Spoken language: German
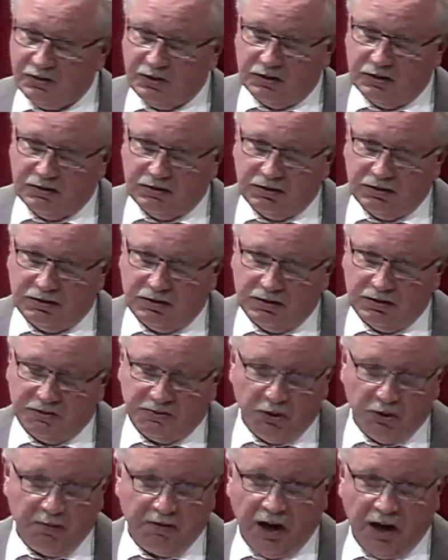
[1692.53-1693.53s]
Gott,
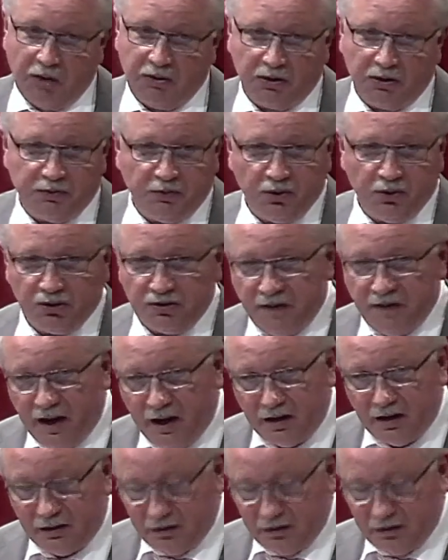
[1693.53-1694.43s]
führt mich auch nicht von Gott weg.